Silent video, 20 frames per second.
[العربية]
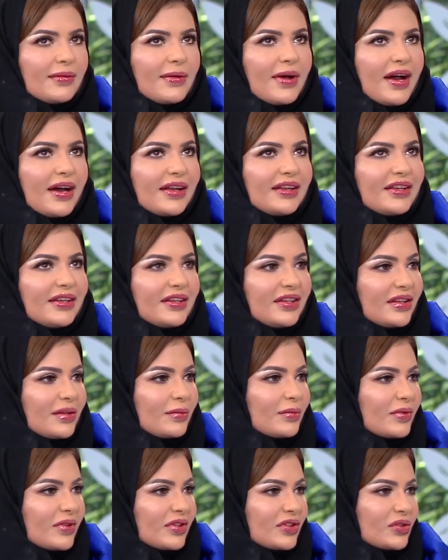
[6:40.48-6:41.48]
حاليا اذا
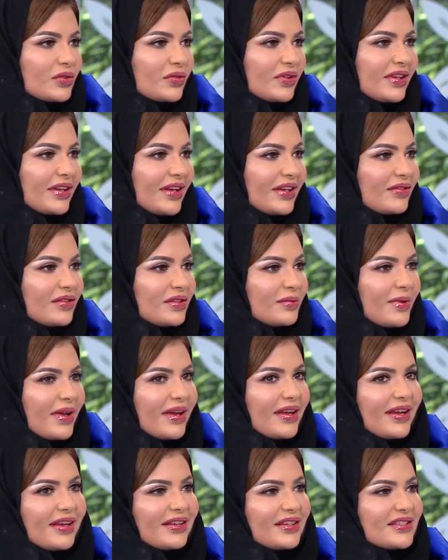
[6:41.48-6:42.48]
ممكن تشوفين يعني في
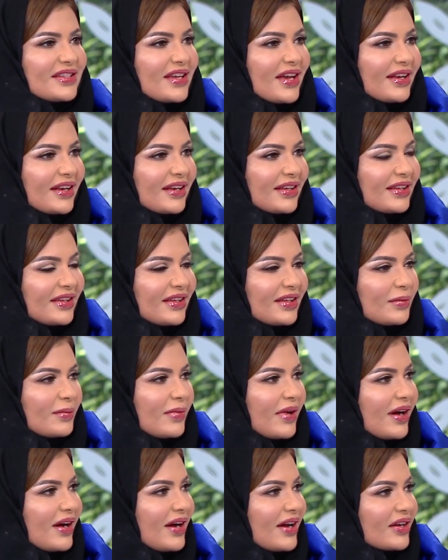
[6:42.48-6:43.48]
دبي يعني صايره كثير
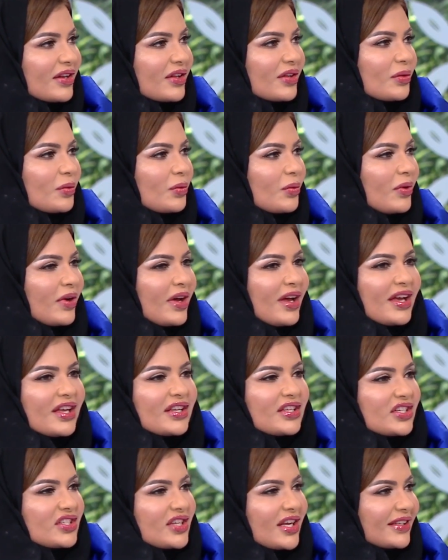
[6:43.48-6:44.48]
معارض صحيح.
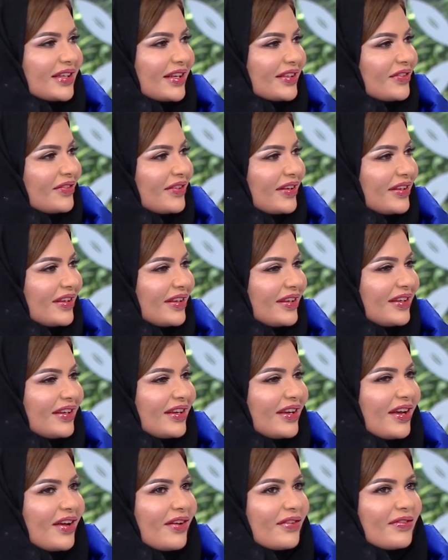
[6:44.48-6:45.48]
ونشاطات
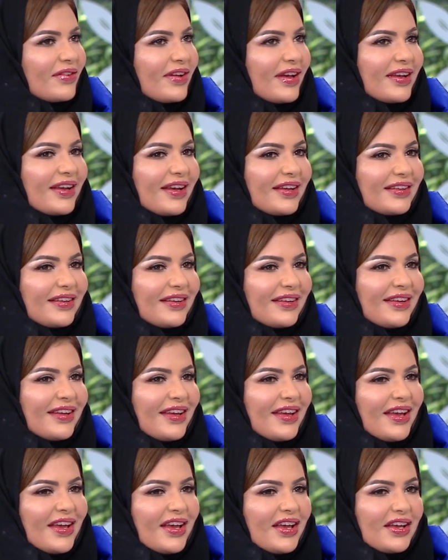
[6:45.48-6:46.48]
فنيه فيعني
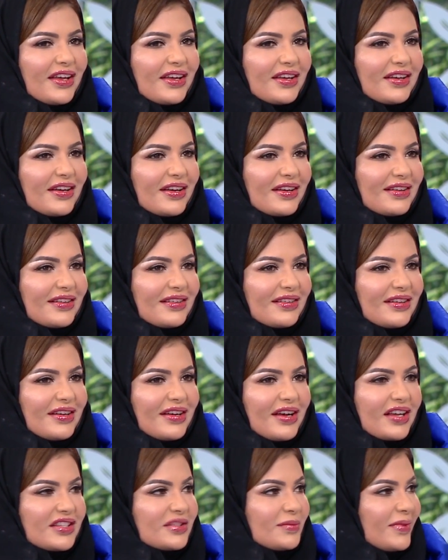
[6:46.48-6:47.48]
آه،
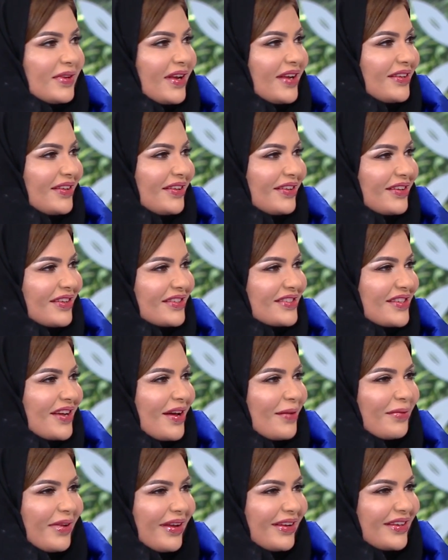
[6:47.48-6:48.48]
غصبا عن
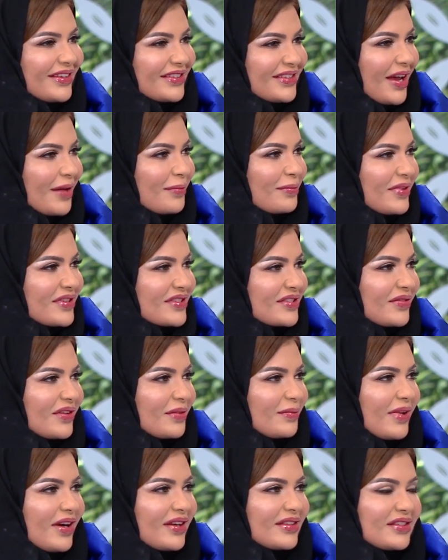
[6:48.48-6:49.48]
الرسام يعني يتحمس في
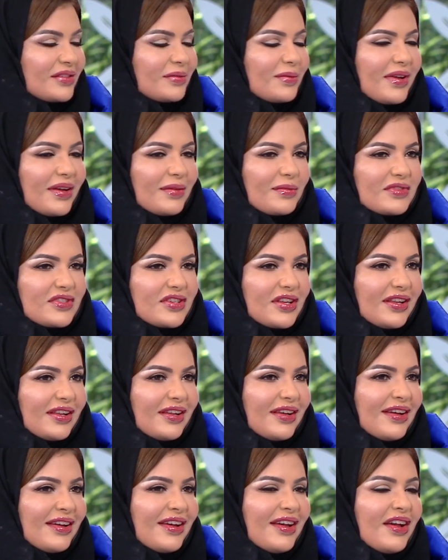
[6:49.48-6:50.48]
اماره دبي ما شاء
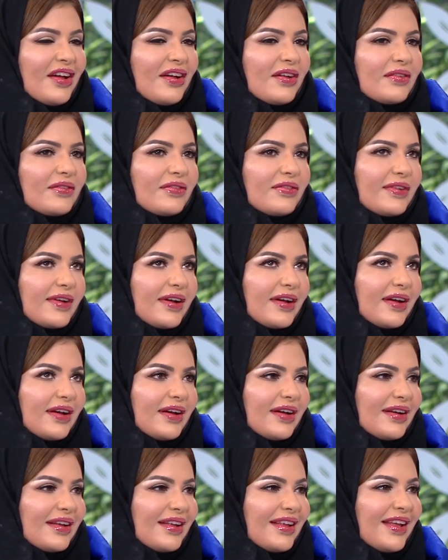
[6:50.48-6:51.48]
الله
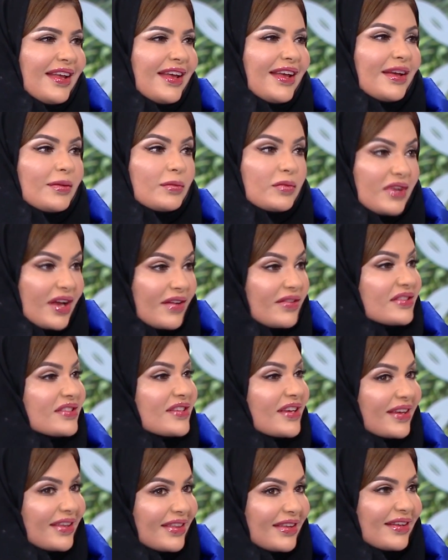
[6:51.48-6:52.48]
ومنافسه عاليه كمان
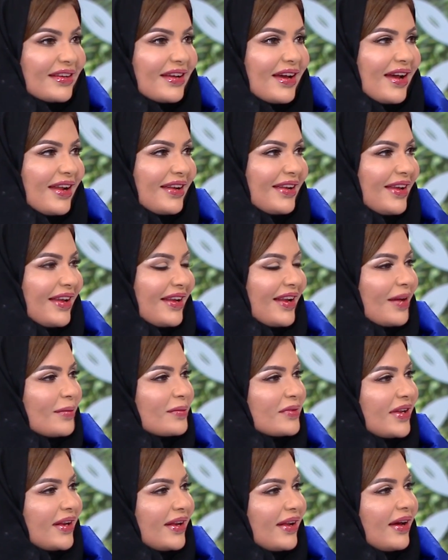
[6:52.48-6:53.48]
منافسه كثير عاليه التحفيز
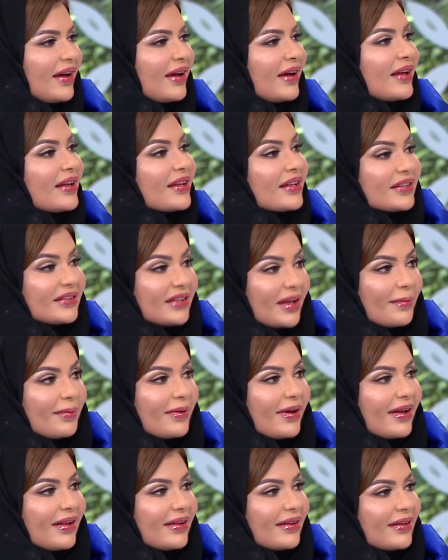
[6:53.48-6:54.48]
الايجابي اللي هو دائما
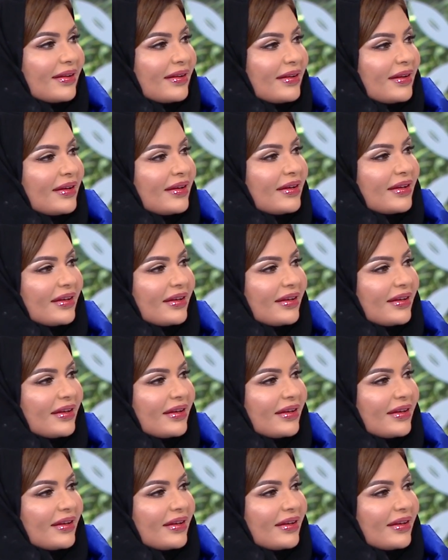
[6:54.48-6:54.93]
يحفزونكم انكم